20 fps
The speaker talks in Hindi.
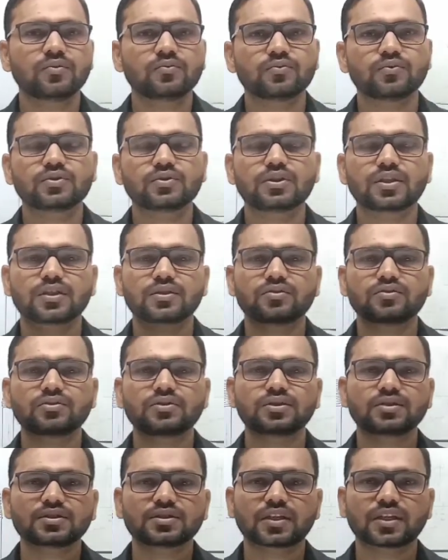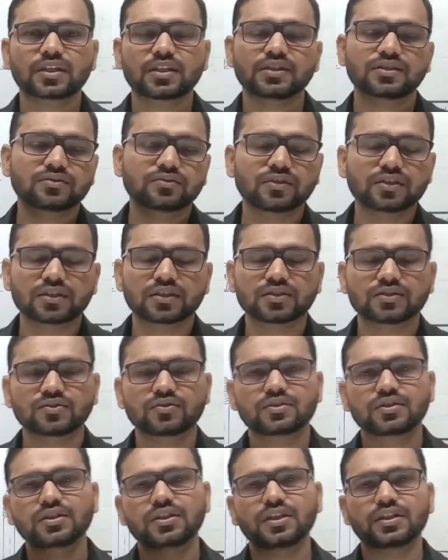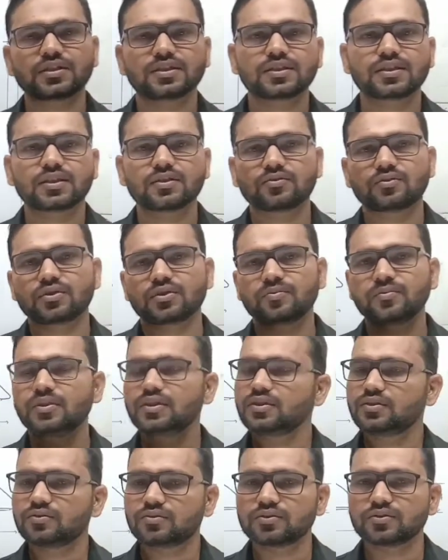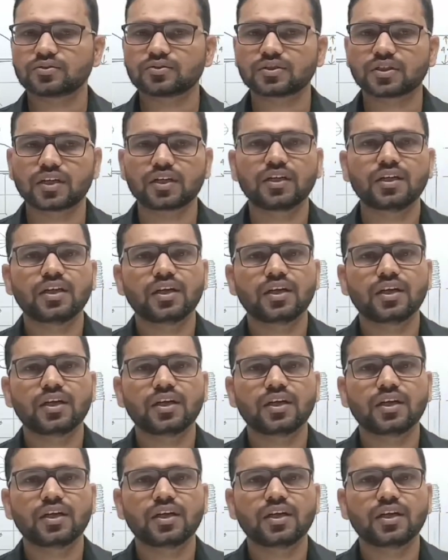वो था दोस्त साइकिल इंसुलेटर जो कि एल नेटवर्क में यूज होता है